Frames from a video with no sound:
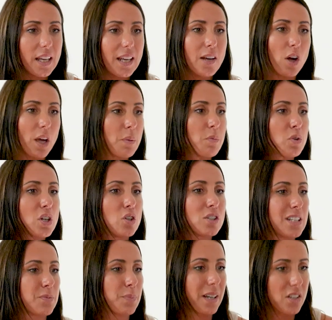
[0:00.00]
y lo que vemos en
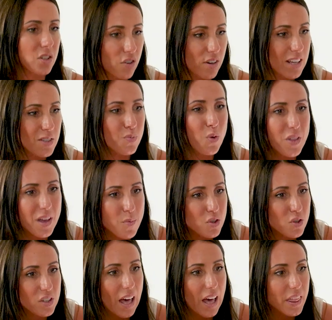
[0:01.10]
otras personas
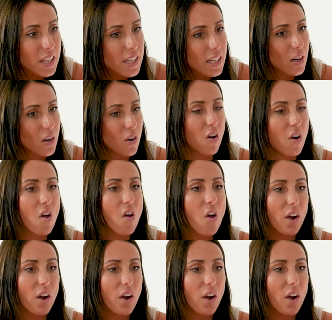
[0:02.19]
podemos hacerlo.